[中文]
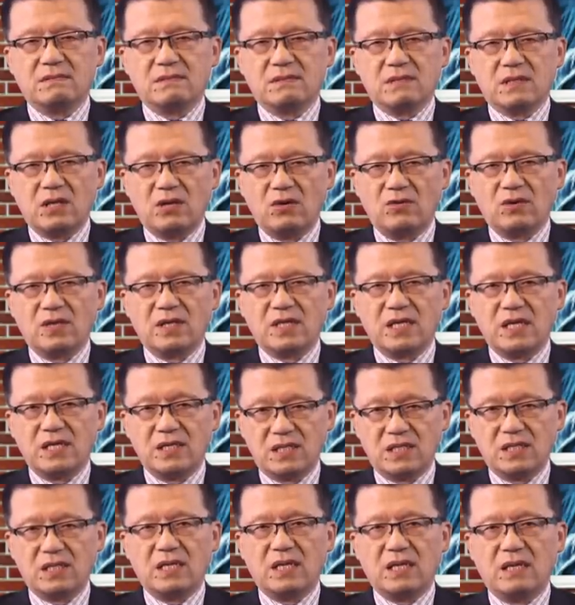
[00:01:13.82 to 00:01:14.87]
扣了人
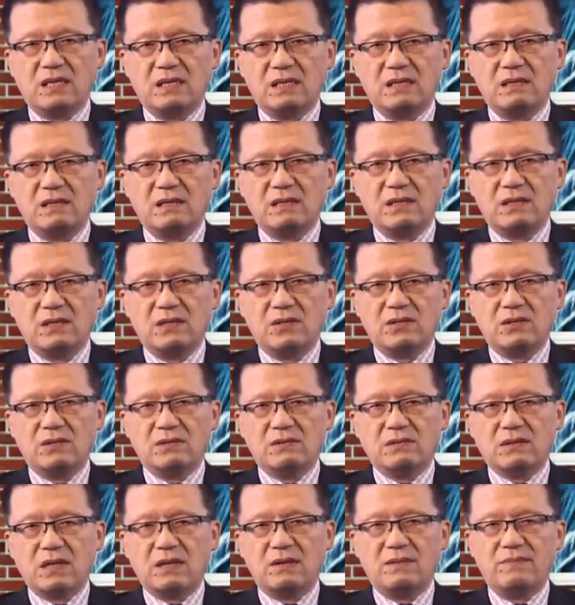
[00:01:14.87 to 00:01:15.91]
质了，
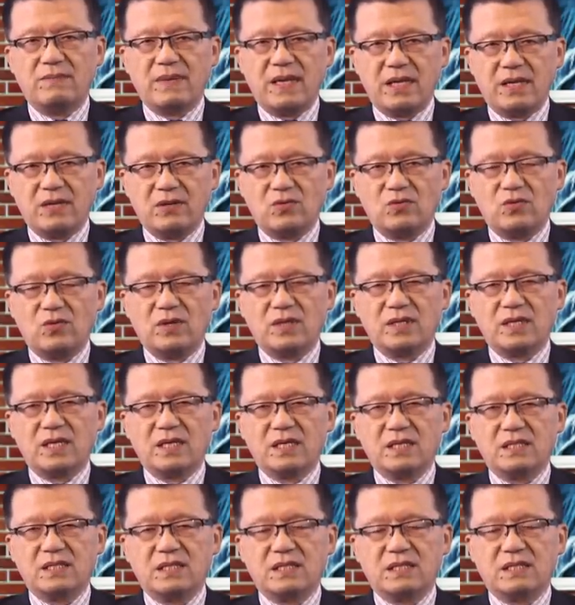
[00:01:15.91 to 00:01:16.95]
而美国
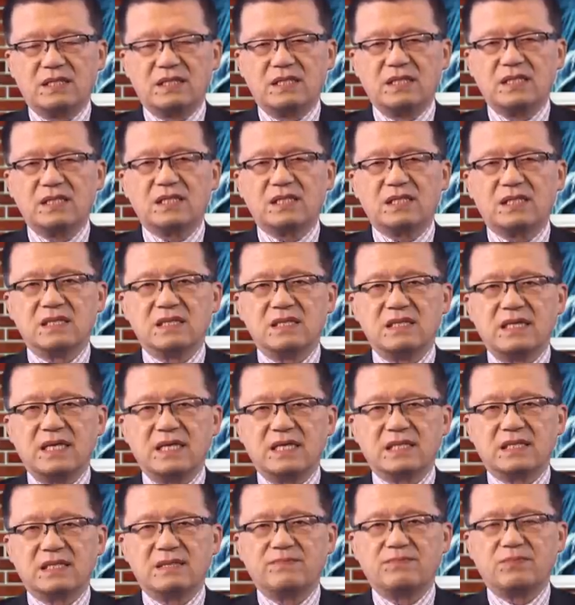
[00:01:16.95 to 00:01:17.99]
呢，其实
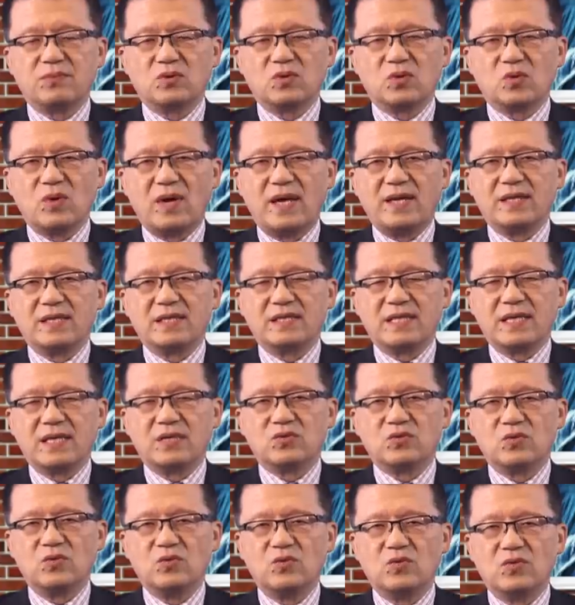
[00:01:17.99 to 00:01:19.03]
也是不断的在
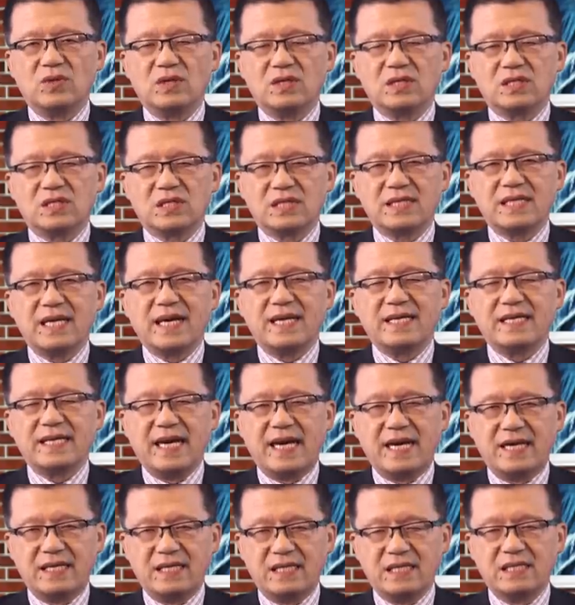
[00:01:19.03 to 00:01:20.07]
中国施加
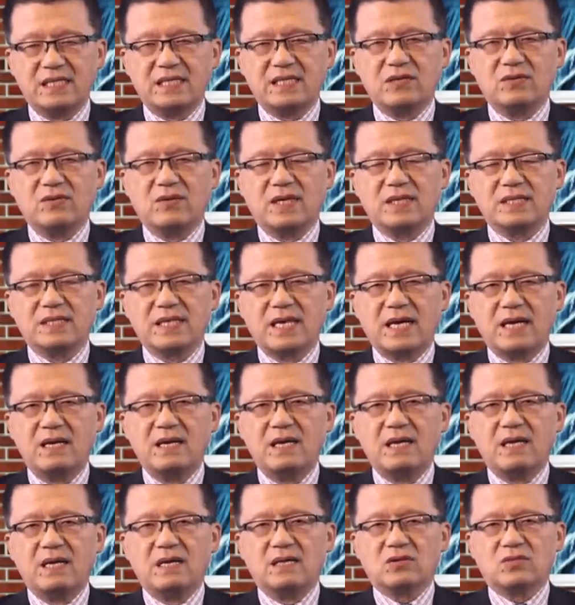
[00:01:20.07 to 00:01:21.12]
压力的情况下，
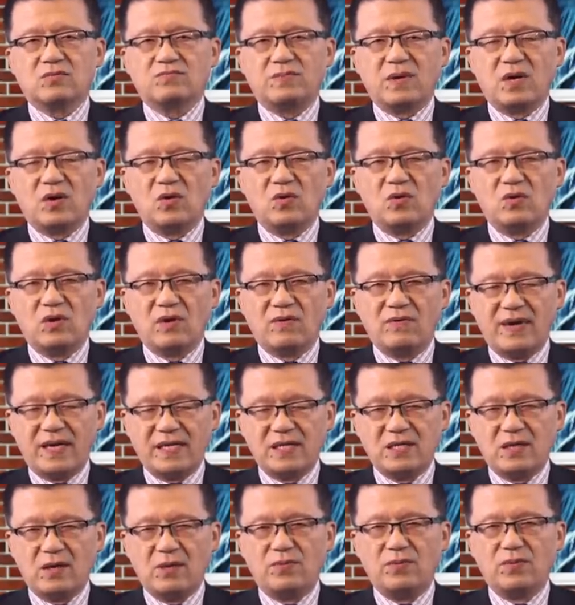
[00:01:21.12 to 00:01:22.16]
包括外
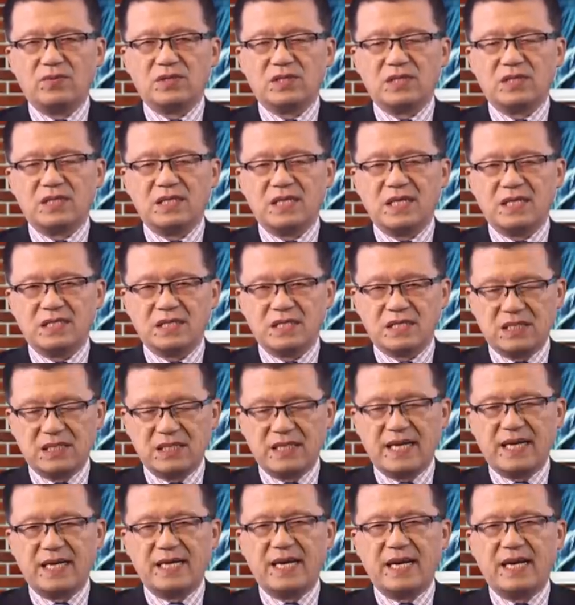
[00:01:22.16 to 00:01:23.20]
交部直接施
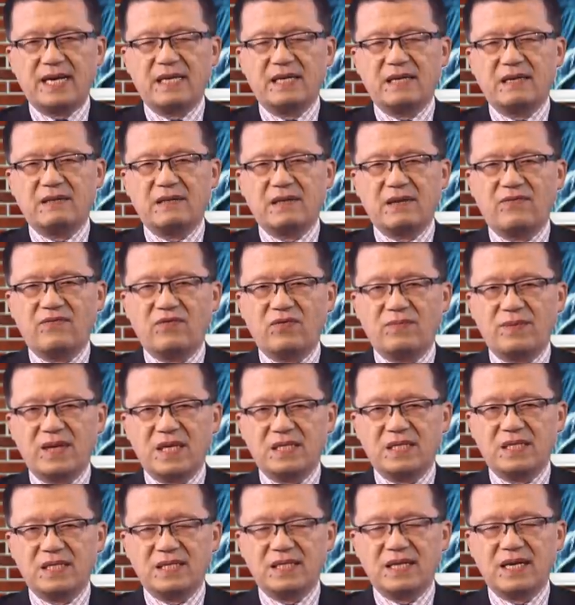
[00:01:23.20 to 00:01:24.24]
加压力。那个负面
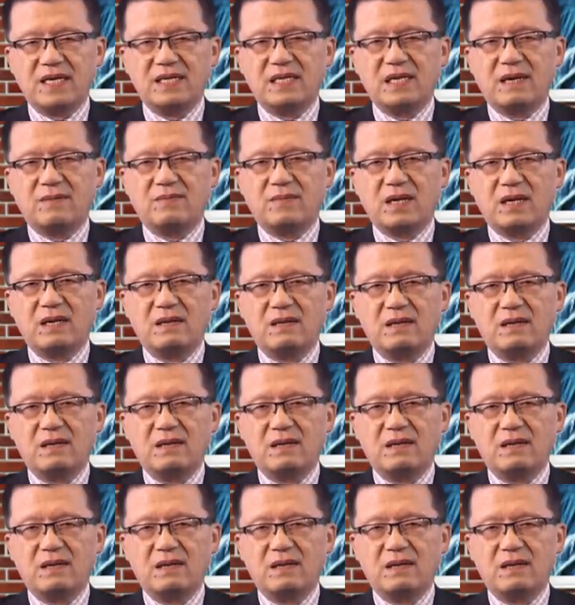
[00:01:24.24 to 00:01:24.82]
清单上面，